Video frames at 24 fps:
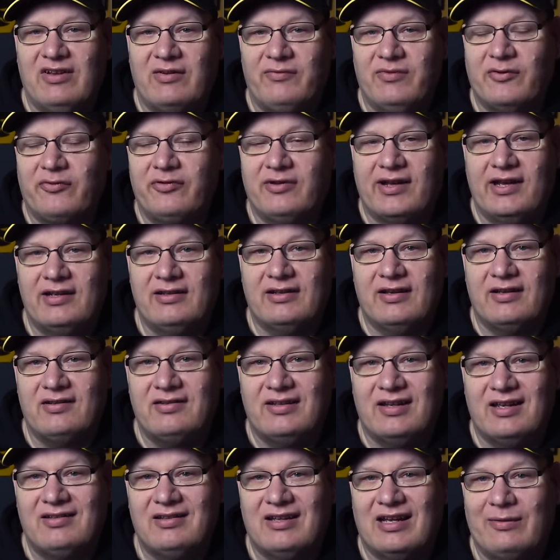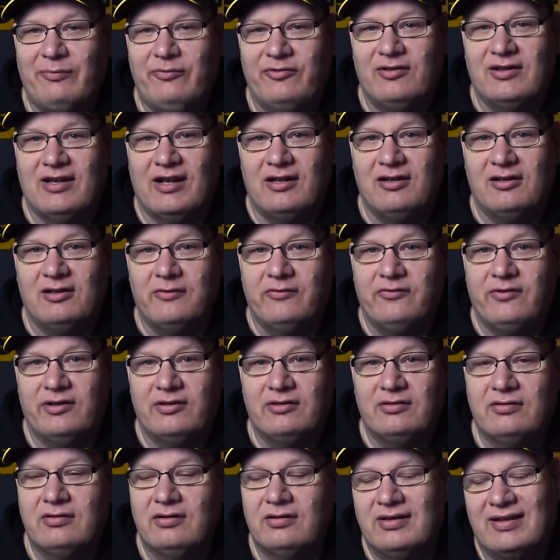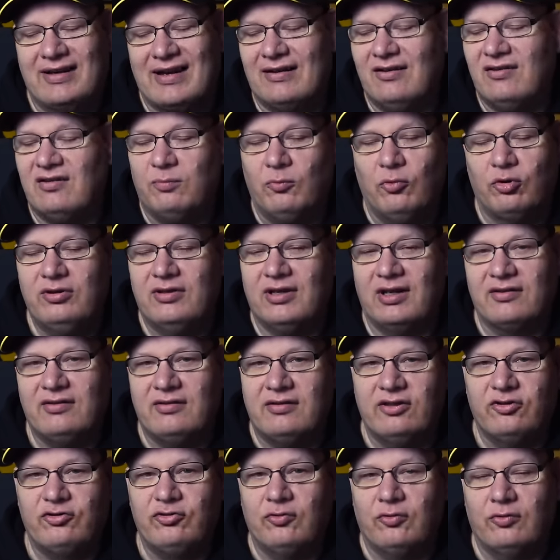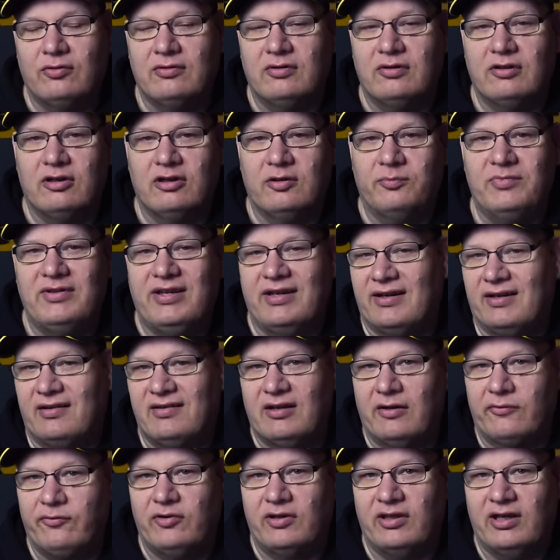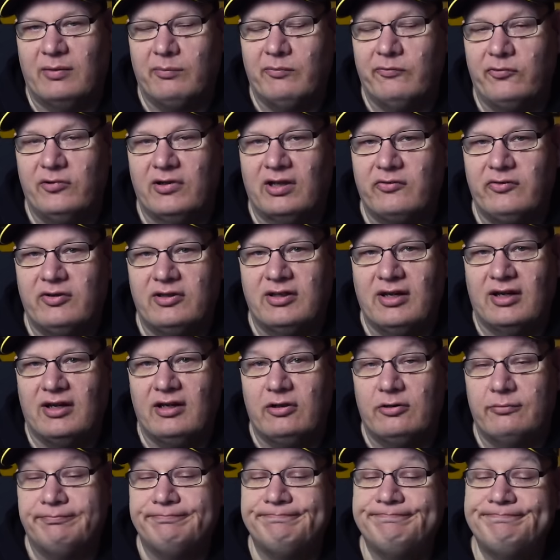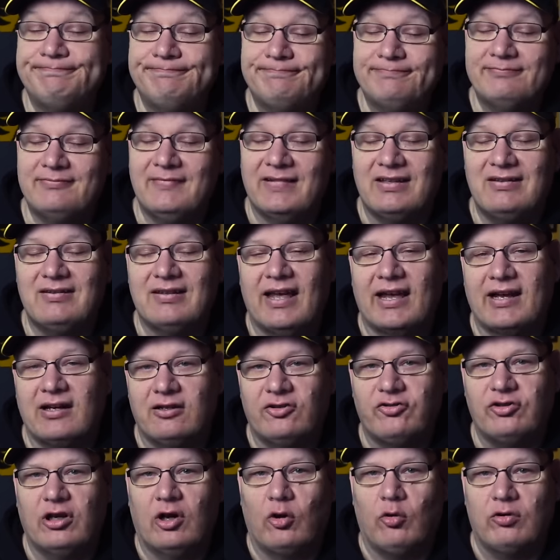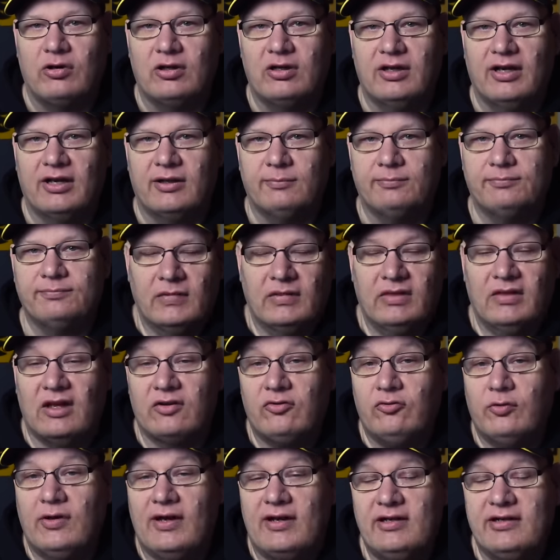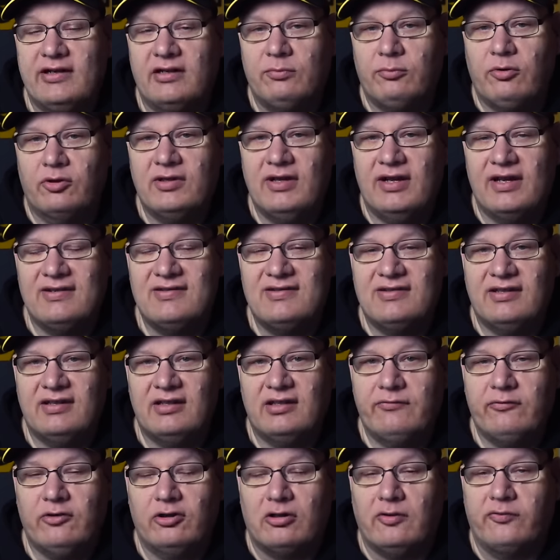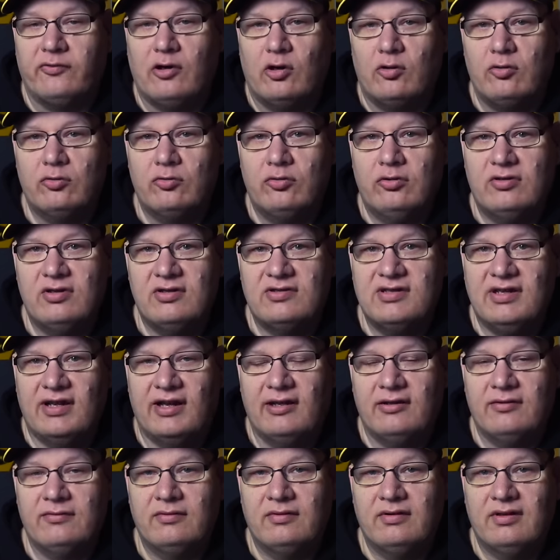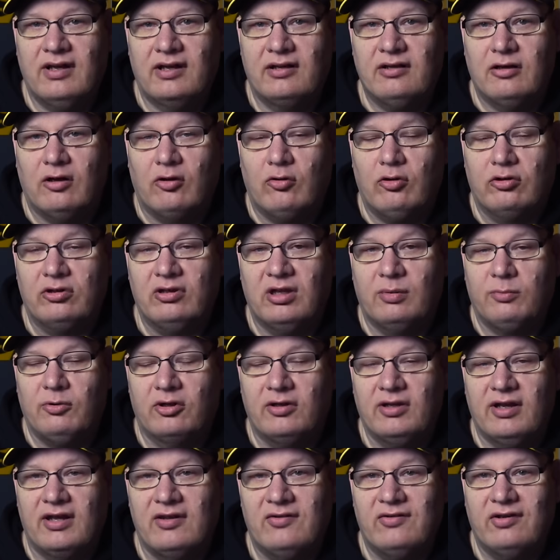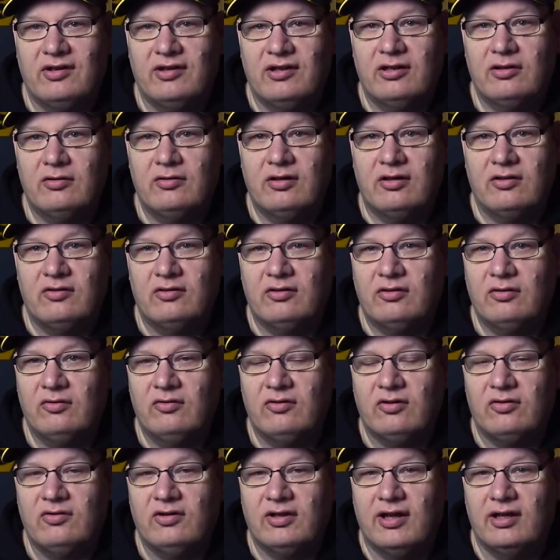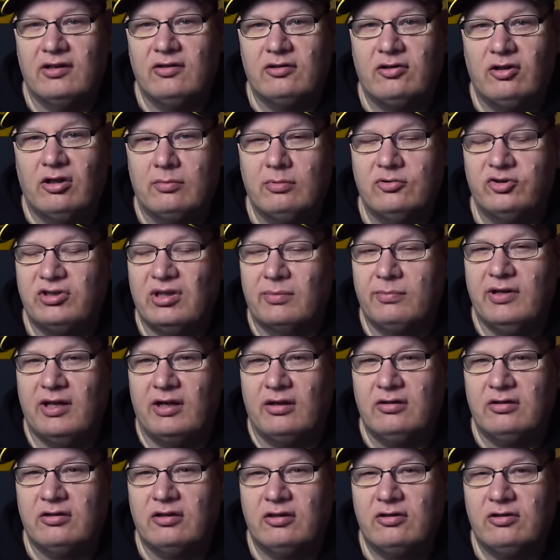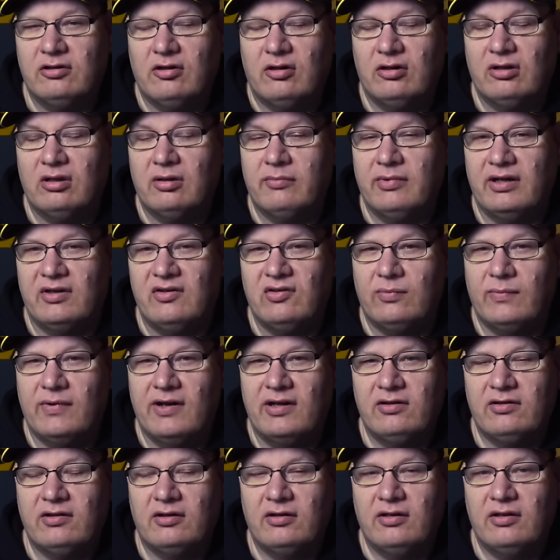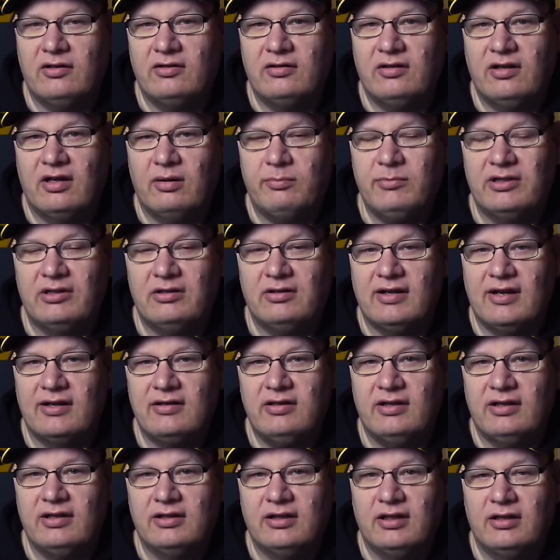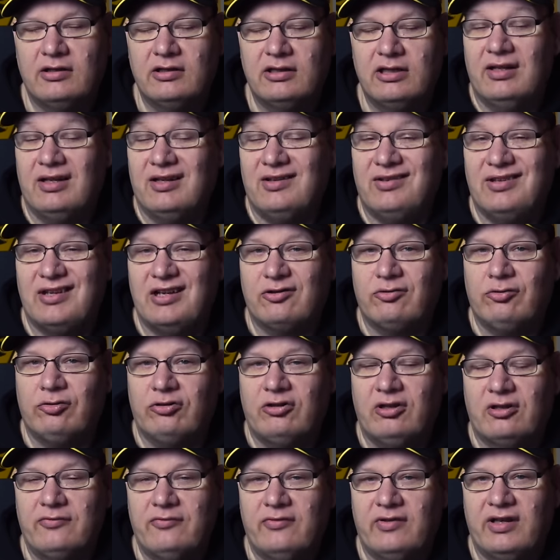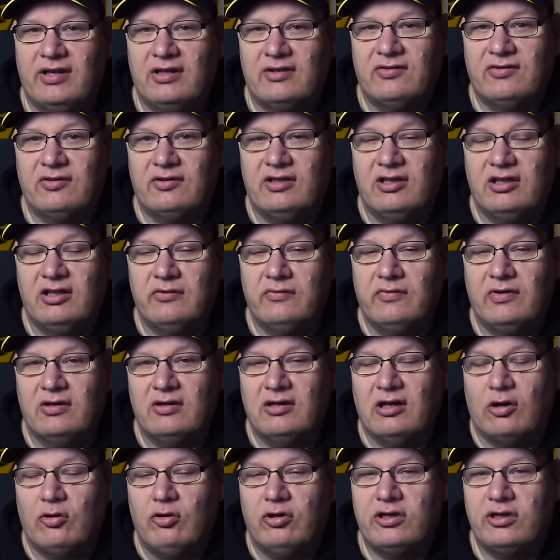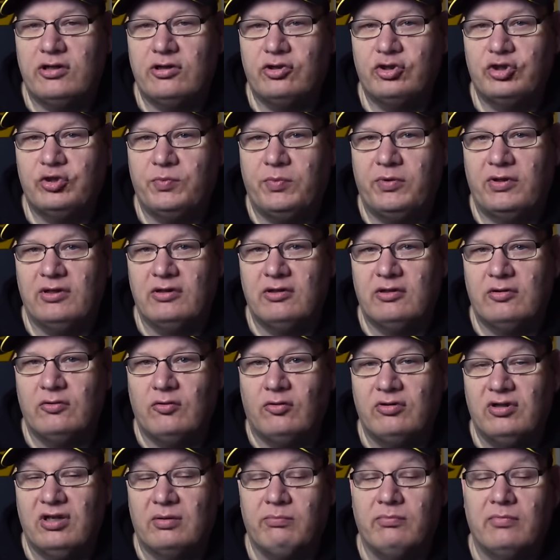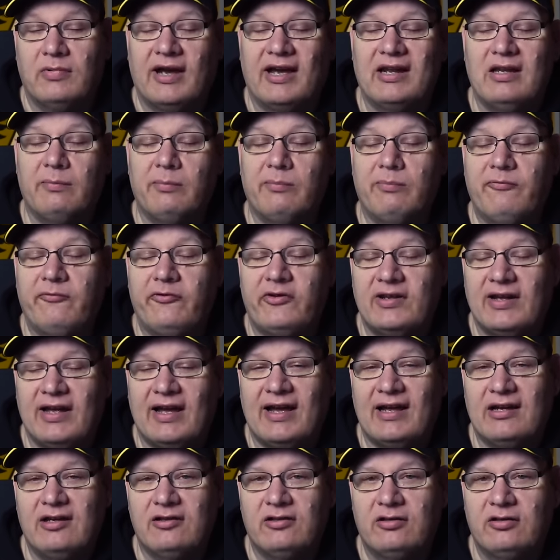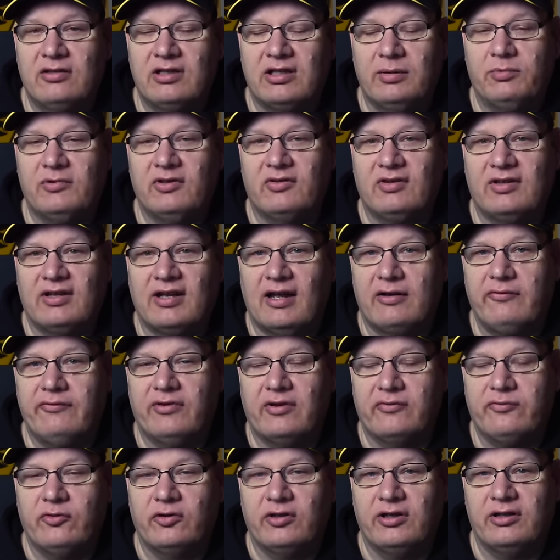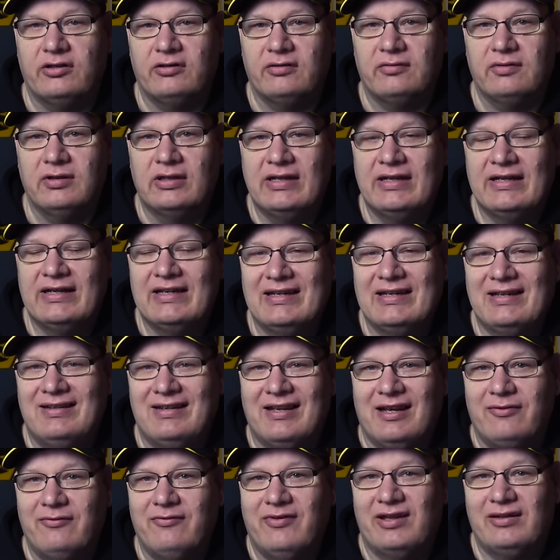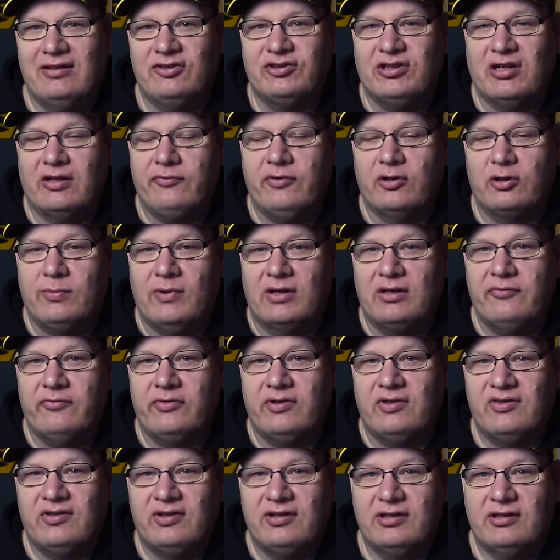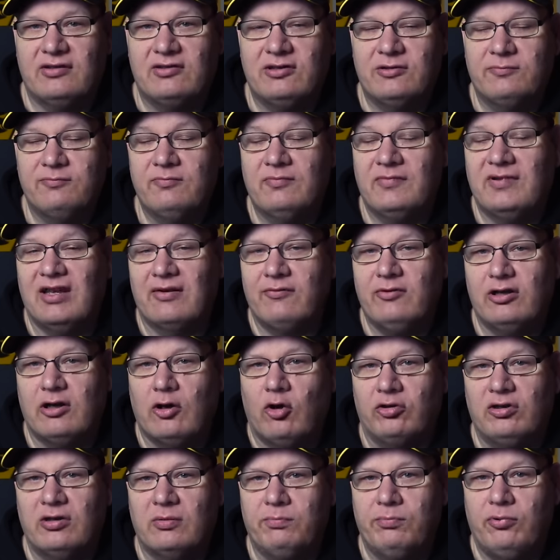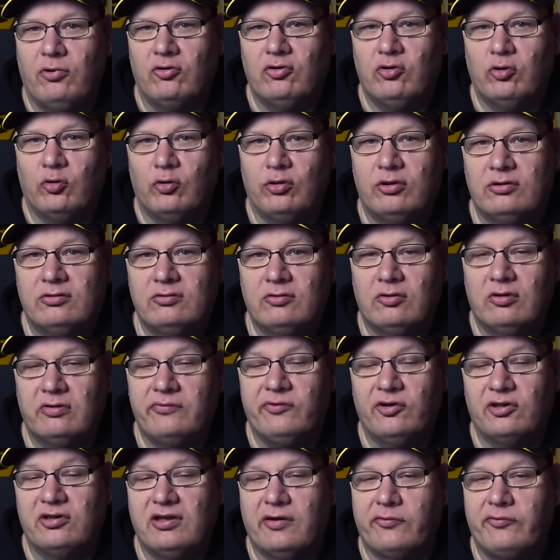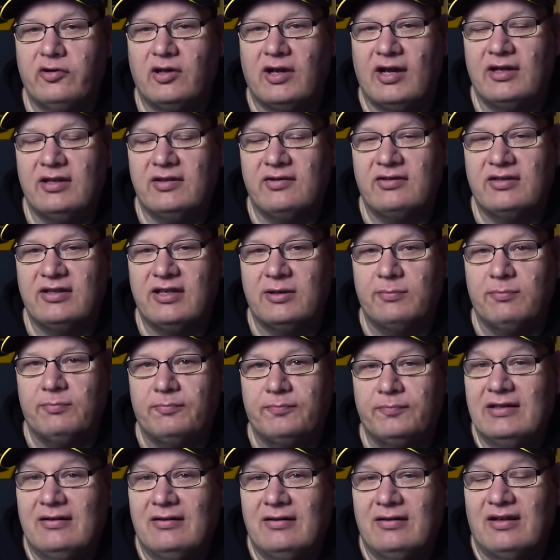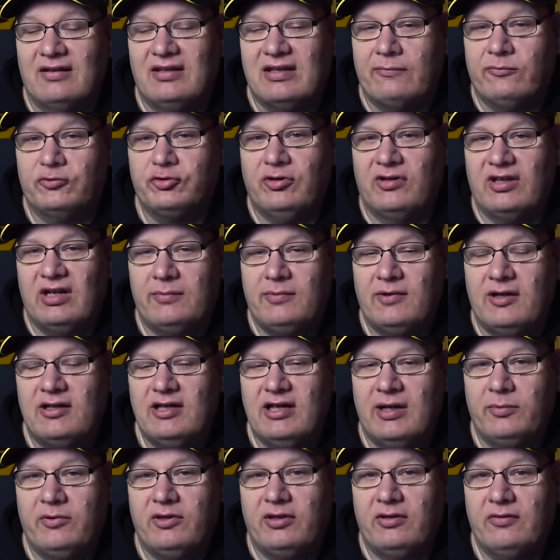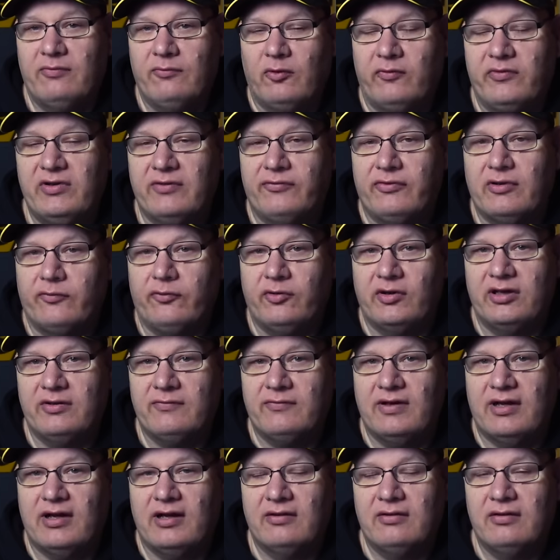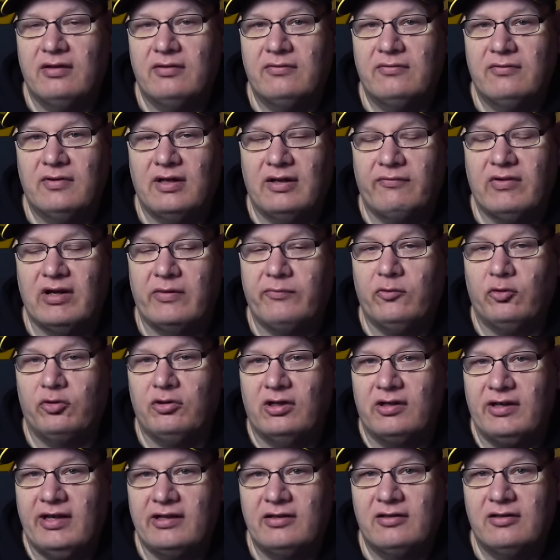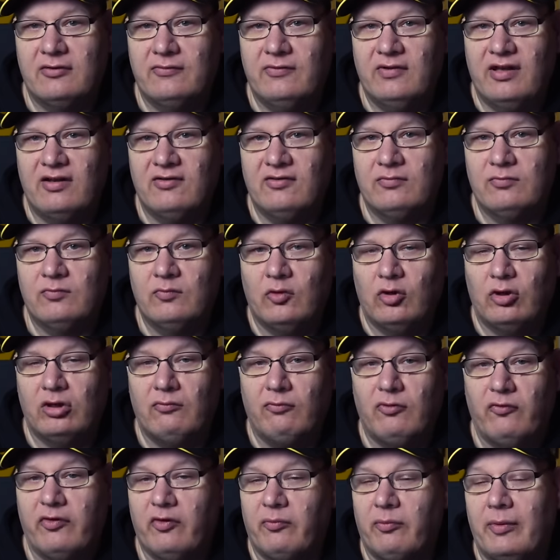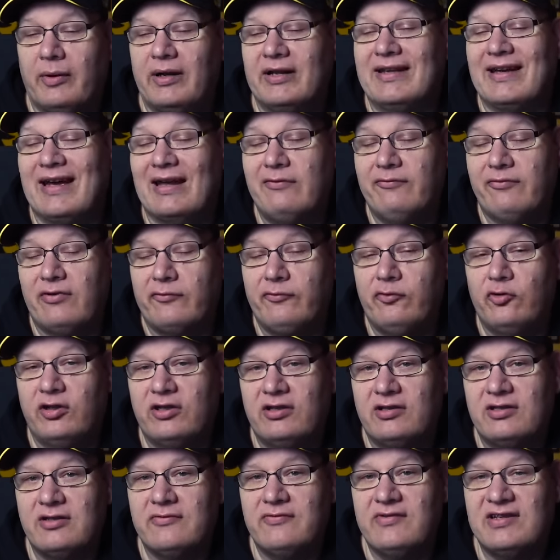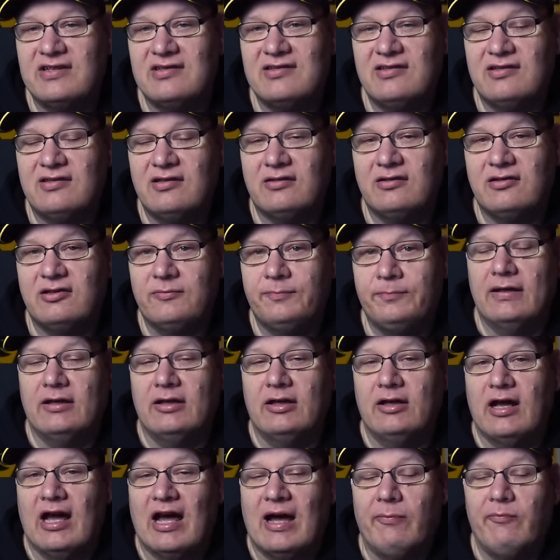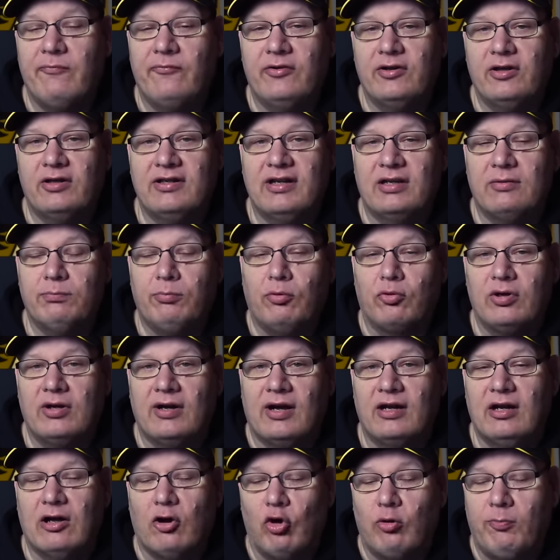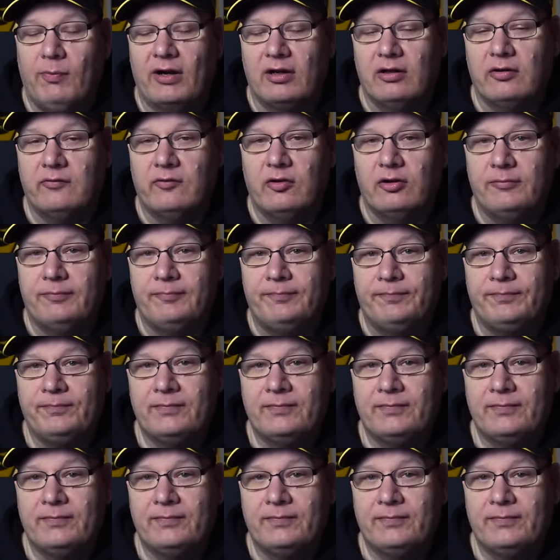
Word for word: Wenn wir freitags das Halbfinale gewinnen, kann es montags nicht schon äh, Tickets dafür geben für das Finale ist eigentlich auch klar. Das Duell gegen den Bonner SC wird auf Augenhöhe sein, denn auch der Bonner SC ist zurzeit, glaube ich, Tabellendritter oder Tabellenzweiter in der Mittelrheinliga, ist sehr gut unterwegs, die gewinnen auch ihre Spiele und in einem Finale gibt es keinen Favoriten, denn wer sich dafür qualifiziert, der will auch den Pott holen und wird dafür alles geben. Das habe ich schon selber erlebt, wo wir Favorit waren, waren wir unterlegen gewesen oder wo wir mal kein Favorit gewesen sind, äh, haben wir den Pokal auch mal gewonnen.